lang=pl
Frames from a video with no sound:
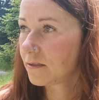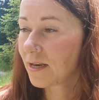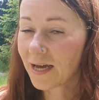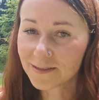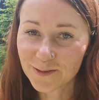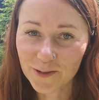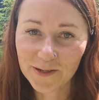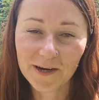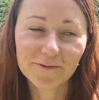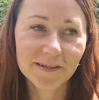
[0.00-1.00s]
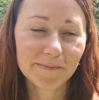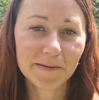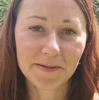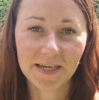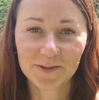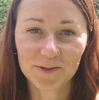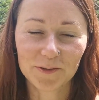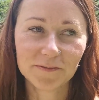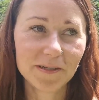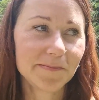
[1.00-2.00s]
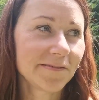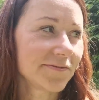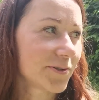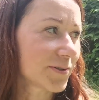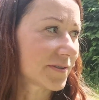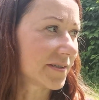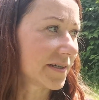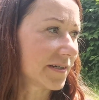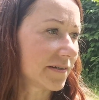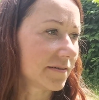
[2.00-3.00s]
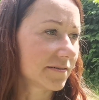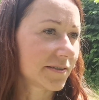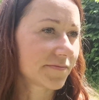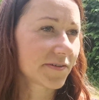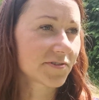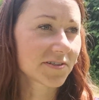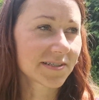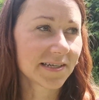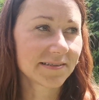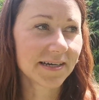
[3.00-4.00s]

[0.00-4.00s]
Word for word: lato, ja uwielbiam lato, uwielbiam wiosnę, te, te wszystkie